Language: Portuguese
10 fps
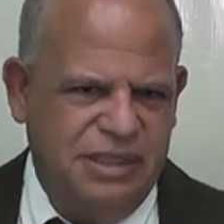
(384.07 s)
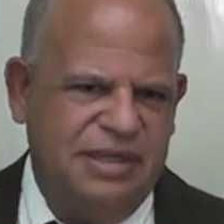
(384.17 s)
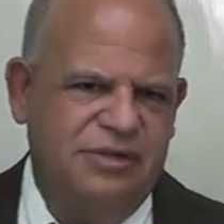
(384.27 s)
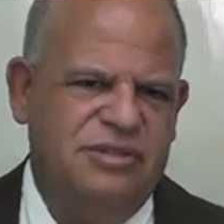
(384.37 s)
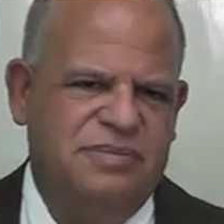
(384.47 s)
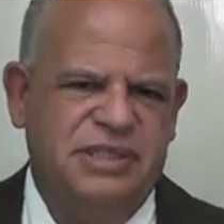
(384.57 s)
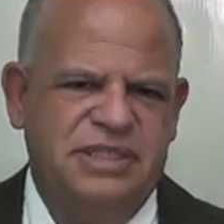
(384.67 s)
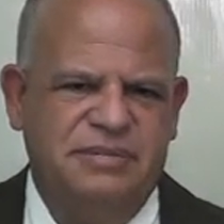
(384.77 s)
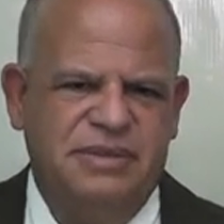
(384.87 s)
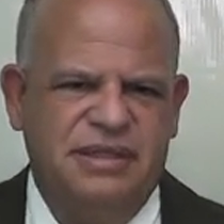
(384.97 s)
Batalhão de
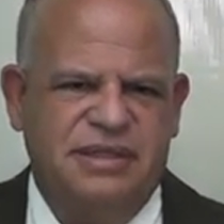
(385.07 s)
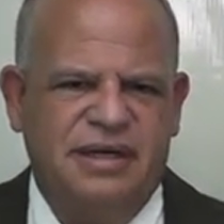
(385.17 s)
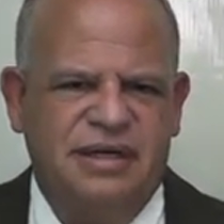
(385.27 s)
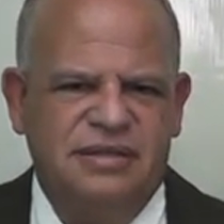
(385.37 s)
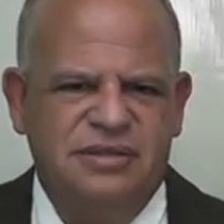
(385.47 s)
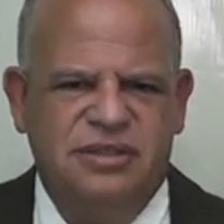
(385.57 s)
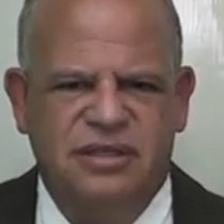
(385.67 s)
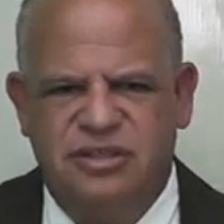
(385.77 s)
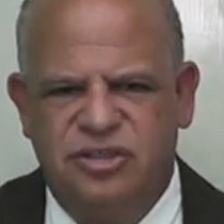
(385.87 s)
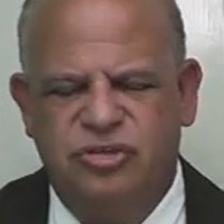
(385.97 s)
Polícia Militar
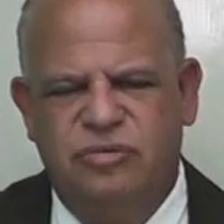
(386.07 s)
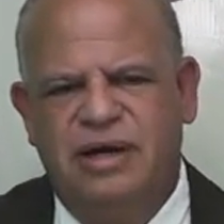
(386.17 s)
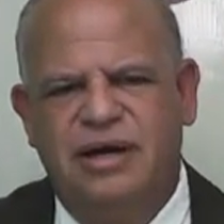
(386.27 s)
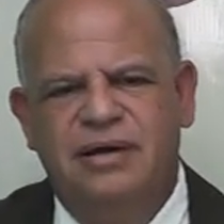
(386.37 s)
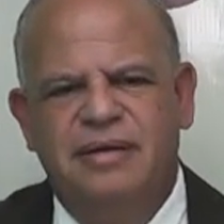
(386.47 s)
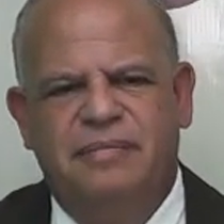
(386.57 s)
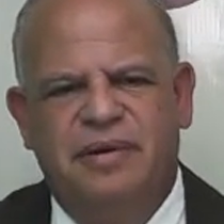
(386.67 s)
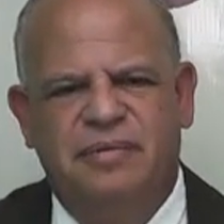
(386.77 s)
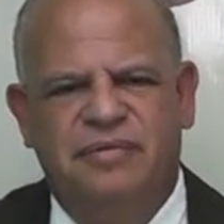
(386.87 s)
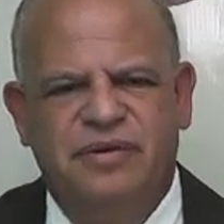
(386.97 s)
de Itajubá
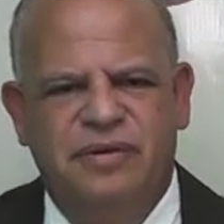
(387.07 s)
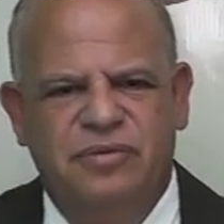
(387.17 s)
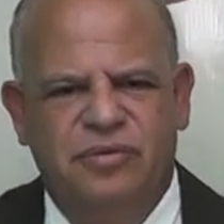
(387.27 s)
promoveu no